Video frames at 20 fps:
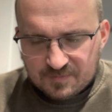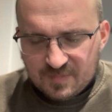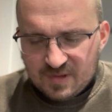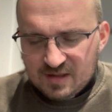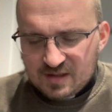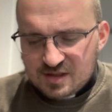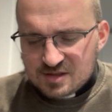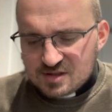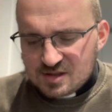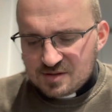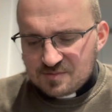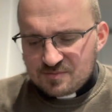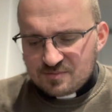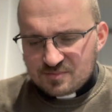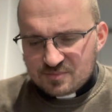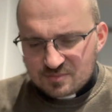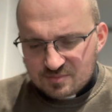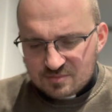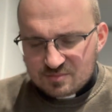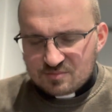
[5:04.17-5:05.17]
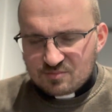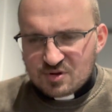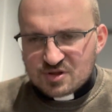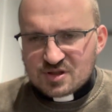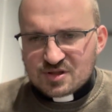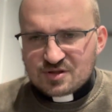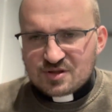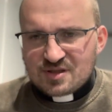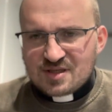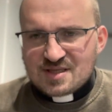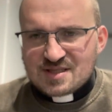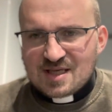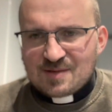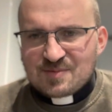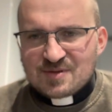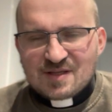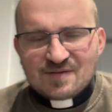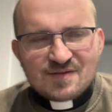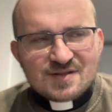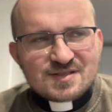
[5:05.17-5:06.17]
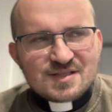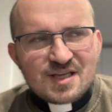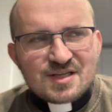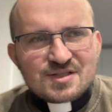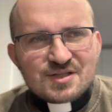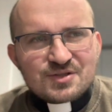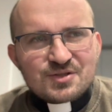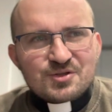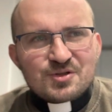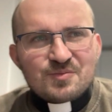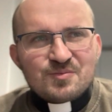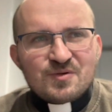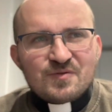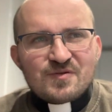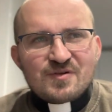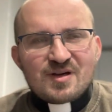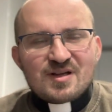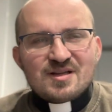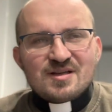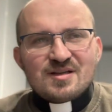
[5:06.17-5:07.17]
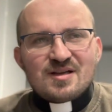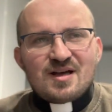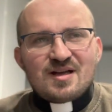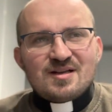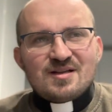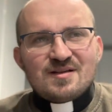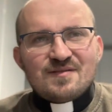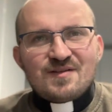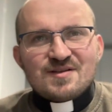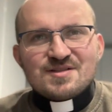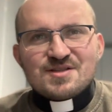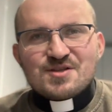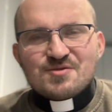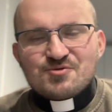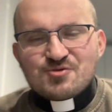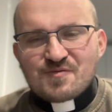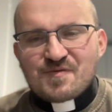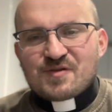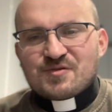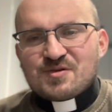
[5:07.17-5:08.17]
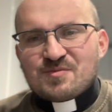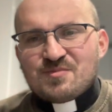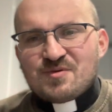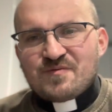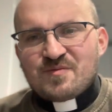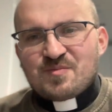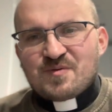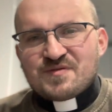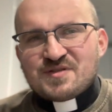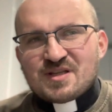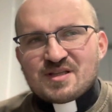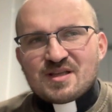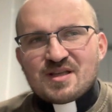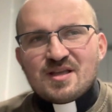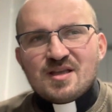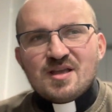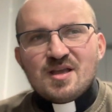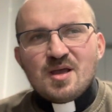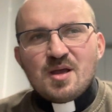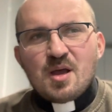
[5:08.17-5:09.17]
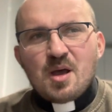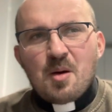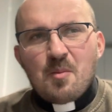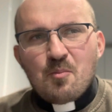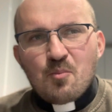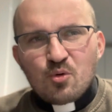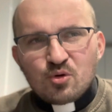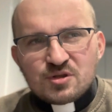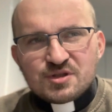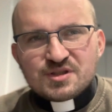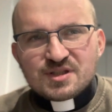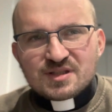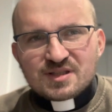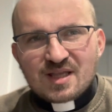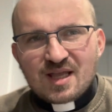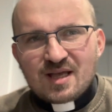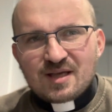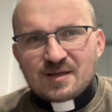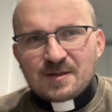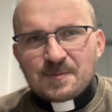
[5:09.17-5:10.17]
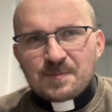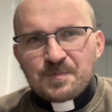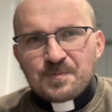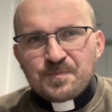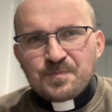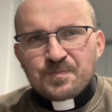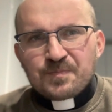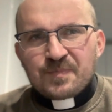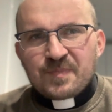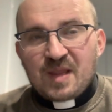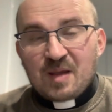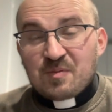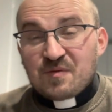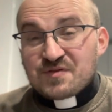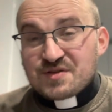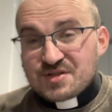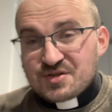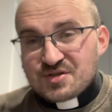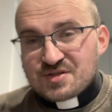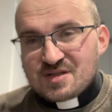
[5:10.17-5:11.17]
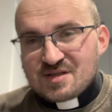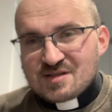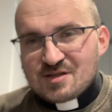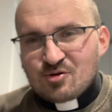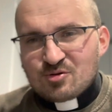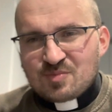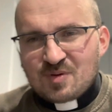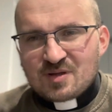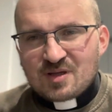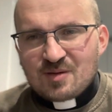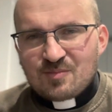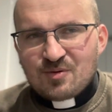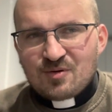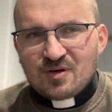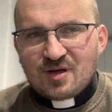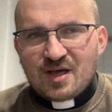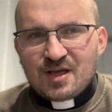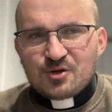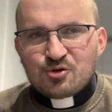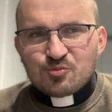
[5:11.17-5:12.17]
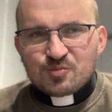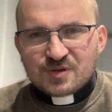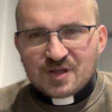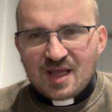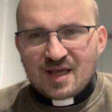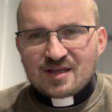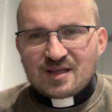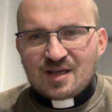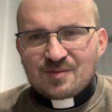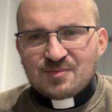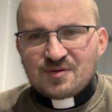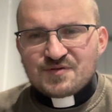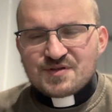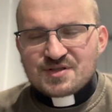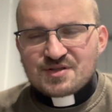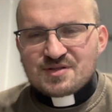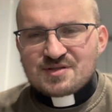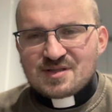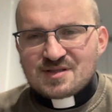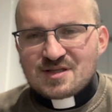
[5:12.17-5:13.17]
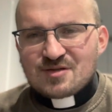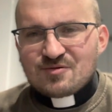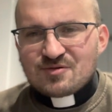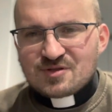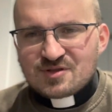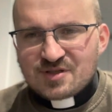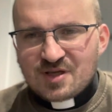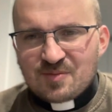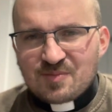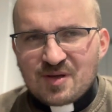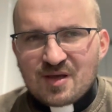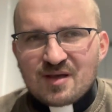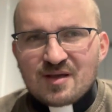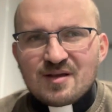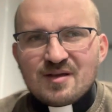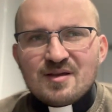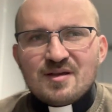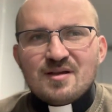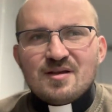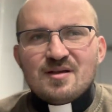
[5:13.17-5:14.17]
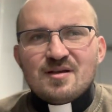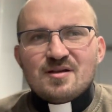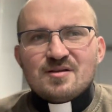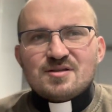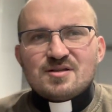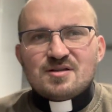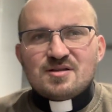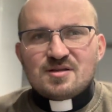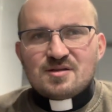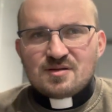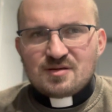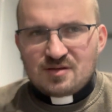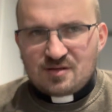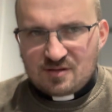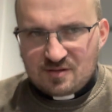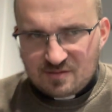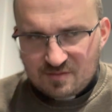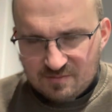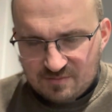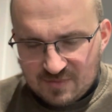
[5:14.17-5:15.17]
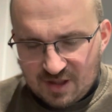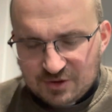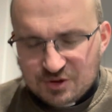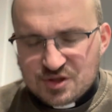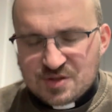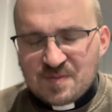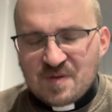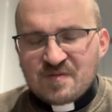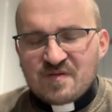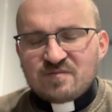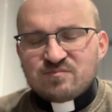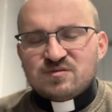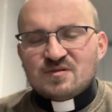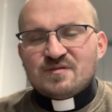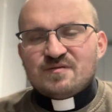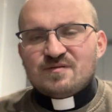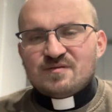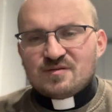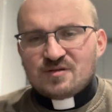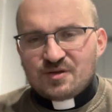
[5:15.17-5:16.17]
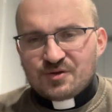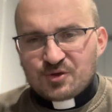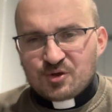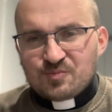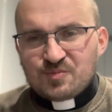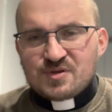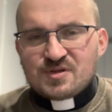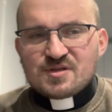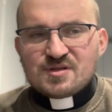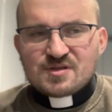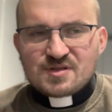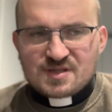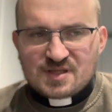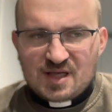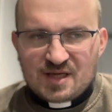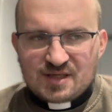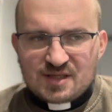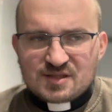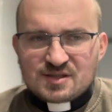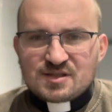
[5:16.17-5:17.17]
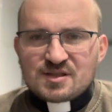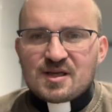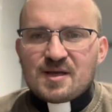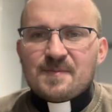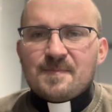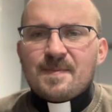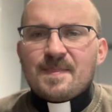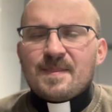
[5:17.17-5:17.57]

jeżeli, myślę, że to nie jest jakby najważniejsze, kto to mówił, ale, ale ważne są słowa, które były powiedziane. Módl się tak, jakby wszystko zależało od Pana Boga i rób tak, jakby wszystko zależało od Ciebie. Czyli na to, co mamy wpływ, robić, starać się,